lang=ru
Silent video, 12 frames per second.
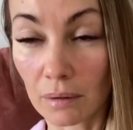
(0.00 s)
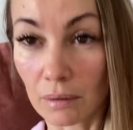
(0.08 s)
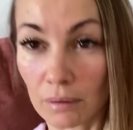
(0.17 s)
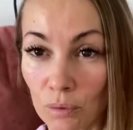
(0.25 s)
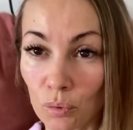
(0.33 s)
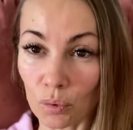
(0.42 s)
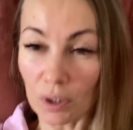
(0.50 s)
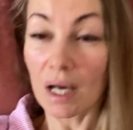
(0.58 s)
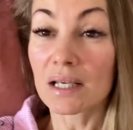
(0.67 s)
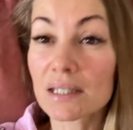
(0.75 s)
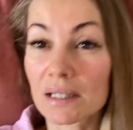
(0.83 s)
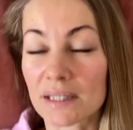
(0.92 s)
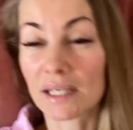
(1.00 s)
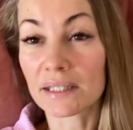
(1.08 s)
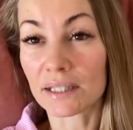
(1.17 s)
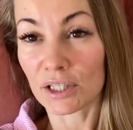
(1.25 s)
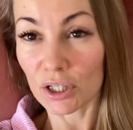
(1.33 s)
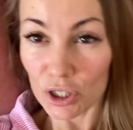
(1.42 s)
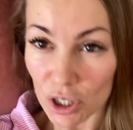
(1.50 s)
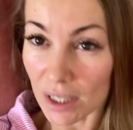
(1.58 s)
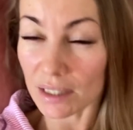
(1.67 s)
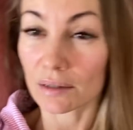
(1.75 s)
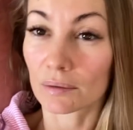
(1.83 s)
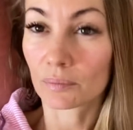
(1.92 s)
ну, классно здесь и
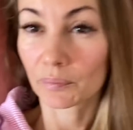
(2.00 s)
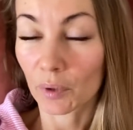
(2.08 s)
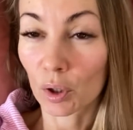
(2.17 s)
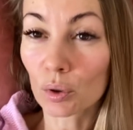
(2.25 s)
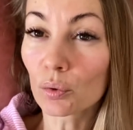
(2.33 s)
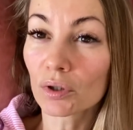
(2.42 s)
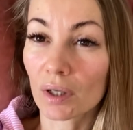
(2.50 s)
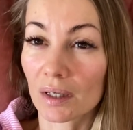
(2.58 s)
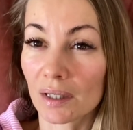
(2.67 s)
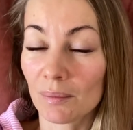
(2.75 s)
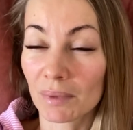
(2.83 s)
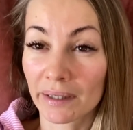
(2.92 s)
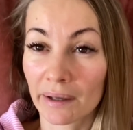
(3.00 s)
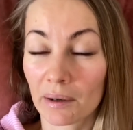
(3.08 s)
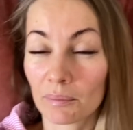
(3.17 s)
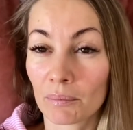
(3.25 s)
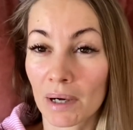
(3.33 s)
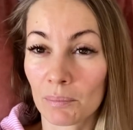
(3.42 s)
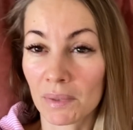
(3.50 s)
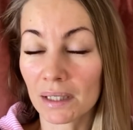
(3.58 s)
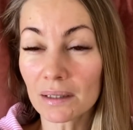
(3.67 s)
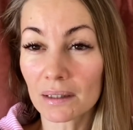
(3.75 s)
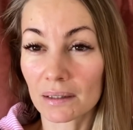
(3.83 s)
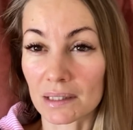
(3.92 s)
сейчас, круто именно
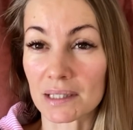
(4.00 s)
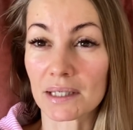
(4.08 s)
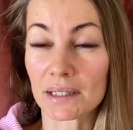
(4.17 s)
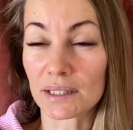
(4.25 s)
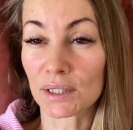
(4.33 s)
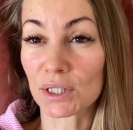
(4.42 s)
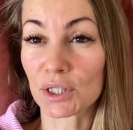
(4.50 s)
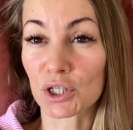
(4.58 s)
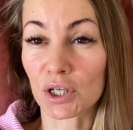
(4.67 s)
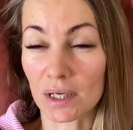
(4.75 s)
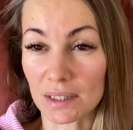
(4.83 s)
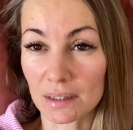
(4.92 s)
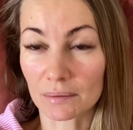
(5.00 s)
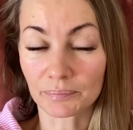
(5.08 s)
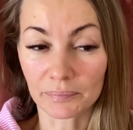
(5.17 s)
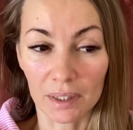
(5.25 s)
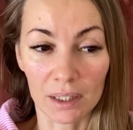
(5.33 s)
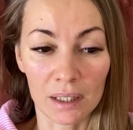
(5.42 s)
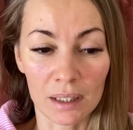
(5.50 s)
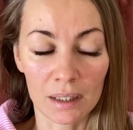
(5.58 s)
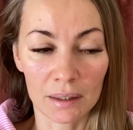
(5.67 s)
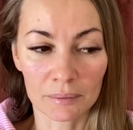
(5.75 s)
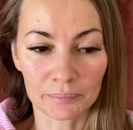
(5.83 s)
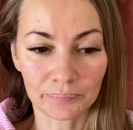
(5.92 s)
момент здесь и сейчас.
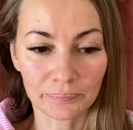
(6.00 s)
И